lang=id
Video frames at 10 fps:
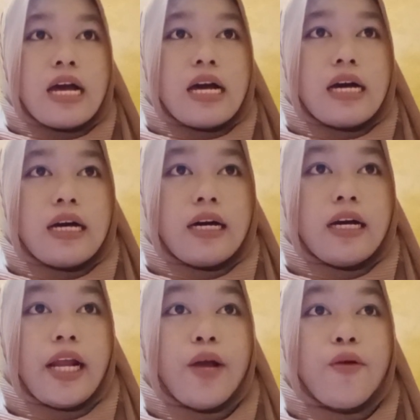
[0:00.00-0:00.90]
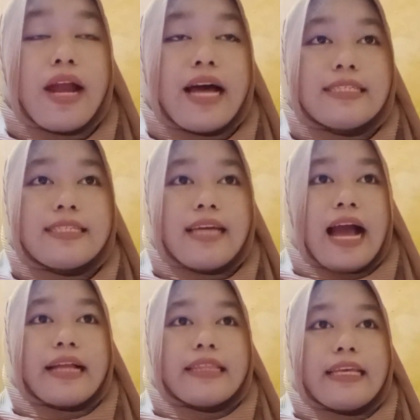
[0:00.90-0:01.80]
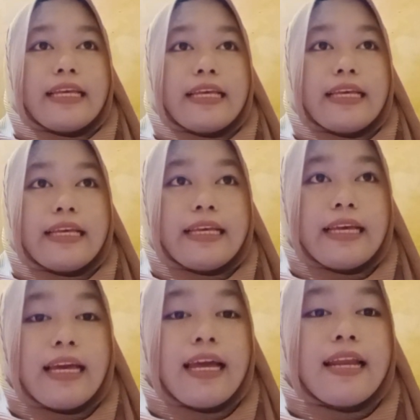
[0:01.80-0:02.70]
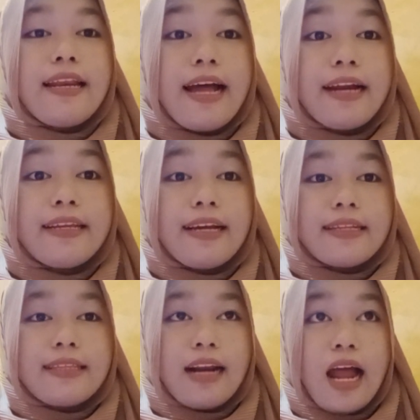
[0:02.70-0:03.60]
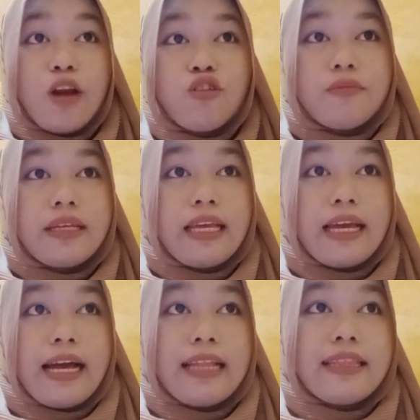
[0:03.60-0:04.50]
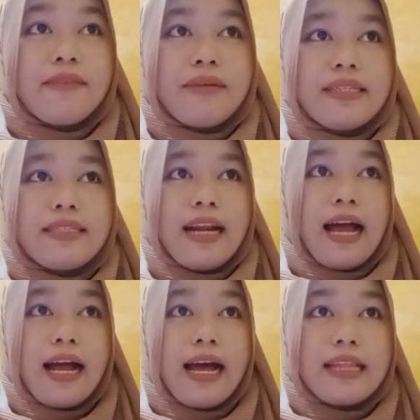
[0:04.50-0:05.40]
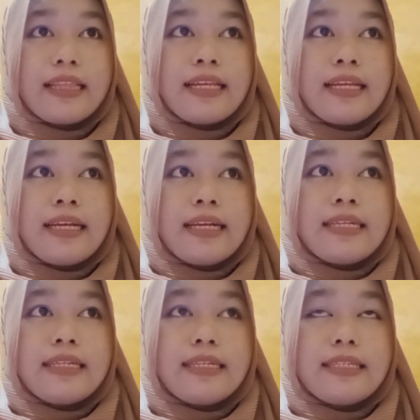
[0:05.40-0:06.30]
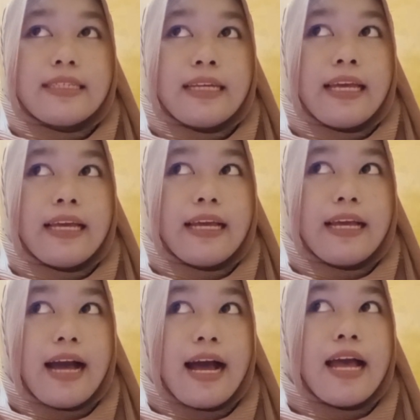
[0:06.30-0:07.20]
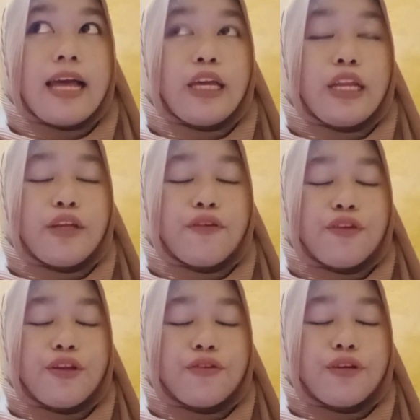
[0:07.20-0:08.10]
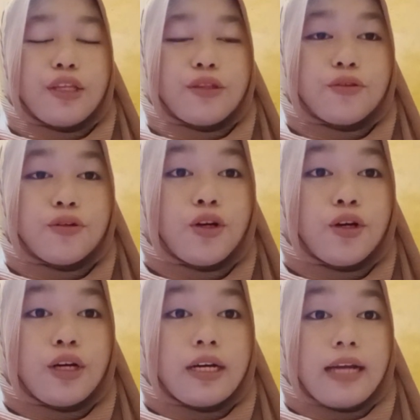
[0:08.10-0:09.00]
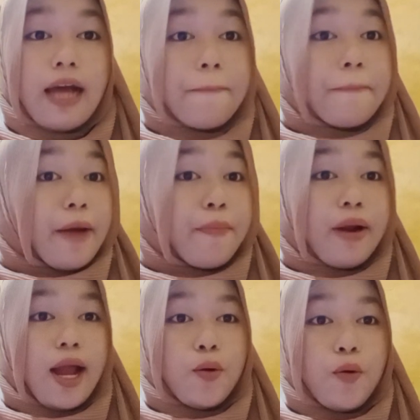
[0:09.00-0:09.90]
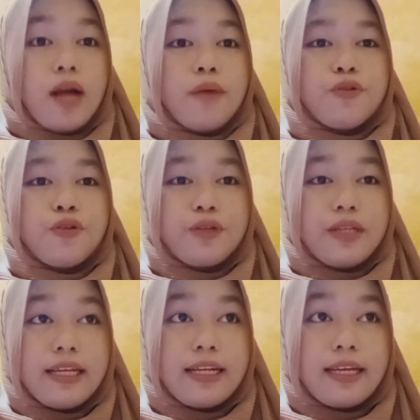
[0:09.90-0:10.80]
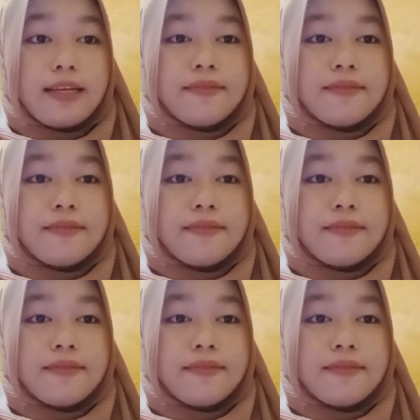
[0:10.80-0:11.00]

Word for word: e, regulasi yang tinggi dan yang terlalu mengikat di masyarakat, e, sehingga individu itu gampang melakukan bunuh diri